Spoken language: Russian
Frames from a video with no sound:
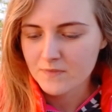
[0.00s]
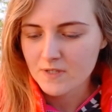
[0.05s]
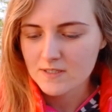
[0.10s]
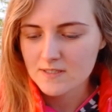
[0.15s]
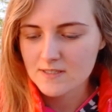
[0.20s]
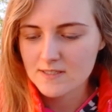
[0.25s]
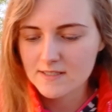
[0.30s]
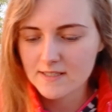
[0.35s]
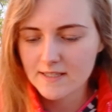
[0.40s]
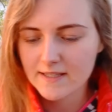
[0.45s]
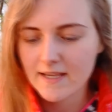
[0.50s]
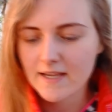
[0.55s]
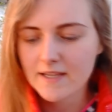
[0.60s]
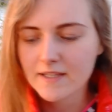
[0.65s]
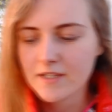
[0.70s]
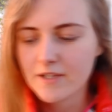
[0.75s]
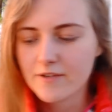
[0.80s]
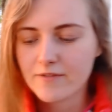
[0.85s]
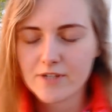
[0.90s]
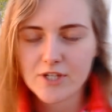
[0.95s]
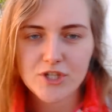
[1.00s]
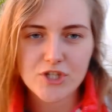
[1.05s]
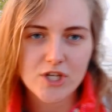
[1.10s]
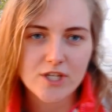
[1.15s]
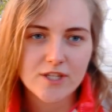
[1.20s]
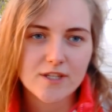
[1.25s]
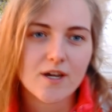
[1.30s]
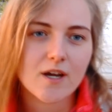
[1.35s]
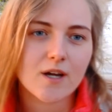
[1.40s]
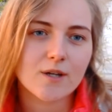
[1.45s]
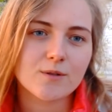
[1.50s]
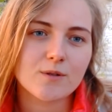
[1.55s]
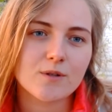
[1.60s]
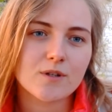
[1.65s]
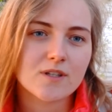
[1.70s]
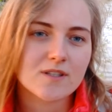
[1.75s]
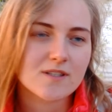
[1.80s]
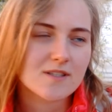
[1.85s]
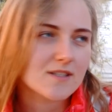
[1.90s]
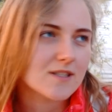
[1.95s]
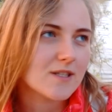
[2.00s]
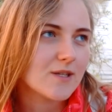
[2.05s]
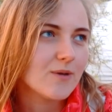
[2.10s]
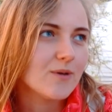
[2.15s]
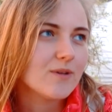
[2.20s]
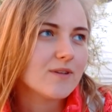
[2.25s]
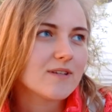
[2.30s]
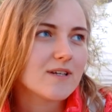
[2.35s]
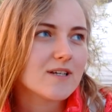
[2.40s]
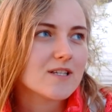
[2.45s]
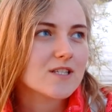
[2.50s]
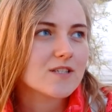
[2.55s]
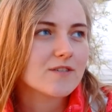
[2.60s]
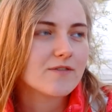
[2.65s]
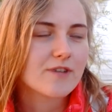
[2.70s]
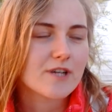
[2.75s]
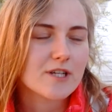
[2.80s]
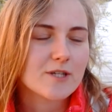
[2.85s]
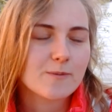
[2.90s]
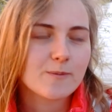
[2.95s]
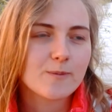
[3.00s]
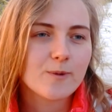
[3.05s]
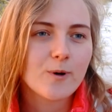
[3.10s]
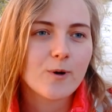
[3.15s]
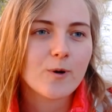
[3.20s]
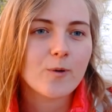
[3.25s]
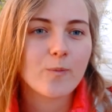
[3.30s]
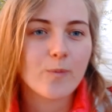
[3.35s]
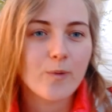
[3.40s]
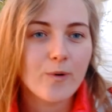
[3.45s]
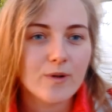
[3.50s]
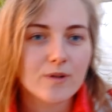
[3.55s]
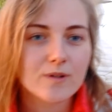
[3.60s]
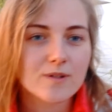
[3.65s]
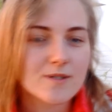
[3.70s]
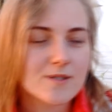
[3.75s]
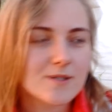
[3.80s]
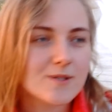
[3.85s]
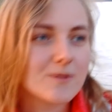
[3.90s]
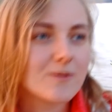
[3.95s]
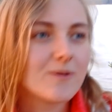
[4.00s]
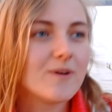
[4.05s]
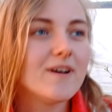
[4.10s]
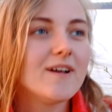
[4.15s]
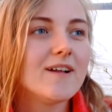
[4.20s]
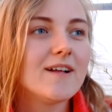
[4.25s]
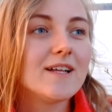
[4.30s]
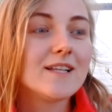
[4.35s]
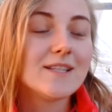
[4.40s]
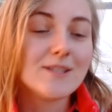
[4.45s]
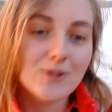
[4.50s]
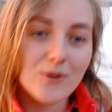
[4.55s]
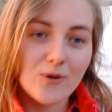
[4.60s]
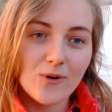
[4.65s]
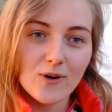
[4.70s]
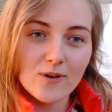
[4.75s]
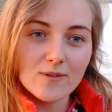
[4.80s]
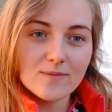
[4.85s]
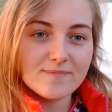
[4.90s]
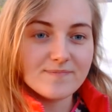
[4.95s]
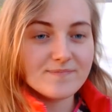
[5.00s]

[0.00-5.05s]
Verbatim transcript: состояние, влечение, которое застает нас врасплох полностью. Но